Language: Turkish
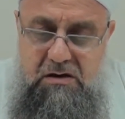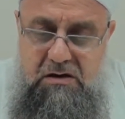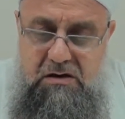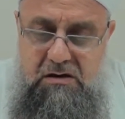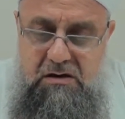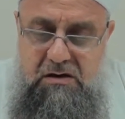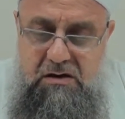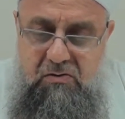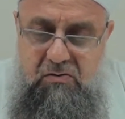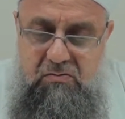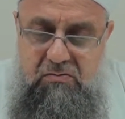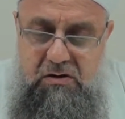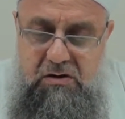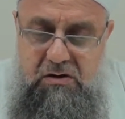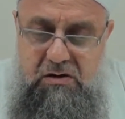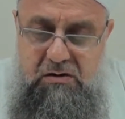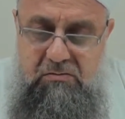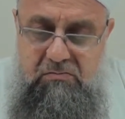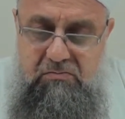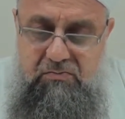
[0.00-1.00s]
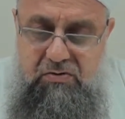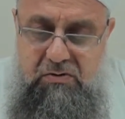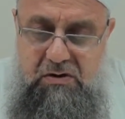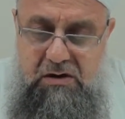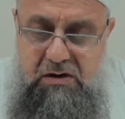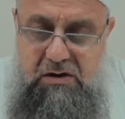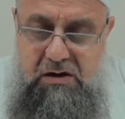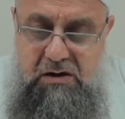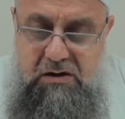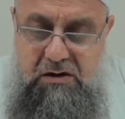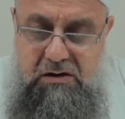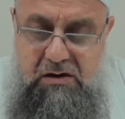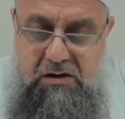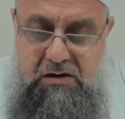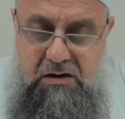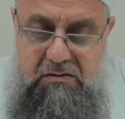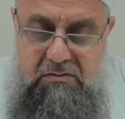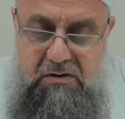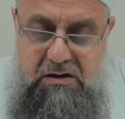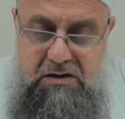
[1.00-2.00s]
Zira ümmetin buna takıt
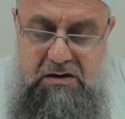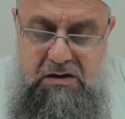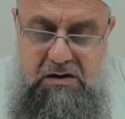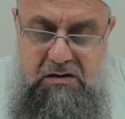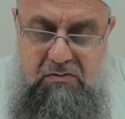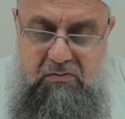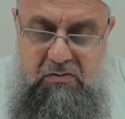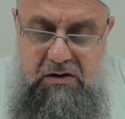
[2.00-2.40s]
getiremezler.